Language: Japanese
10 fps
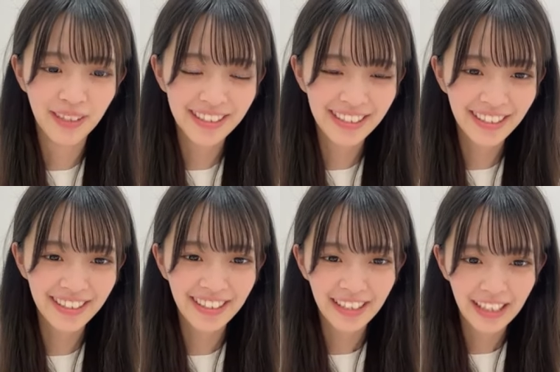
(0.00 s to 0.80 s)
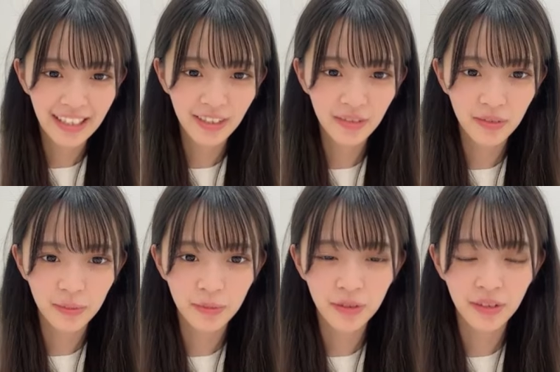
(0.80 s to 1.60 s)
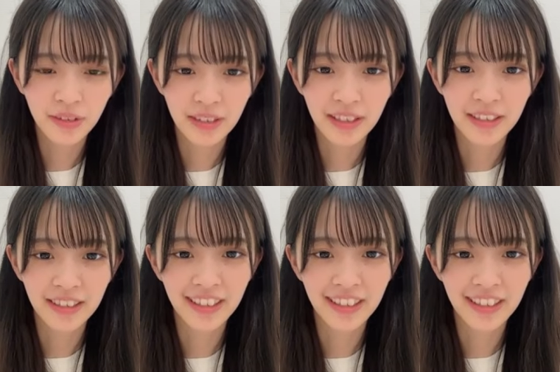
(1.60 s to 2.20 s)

めっちゃあの子おもろいよな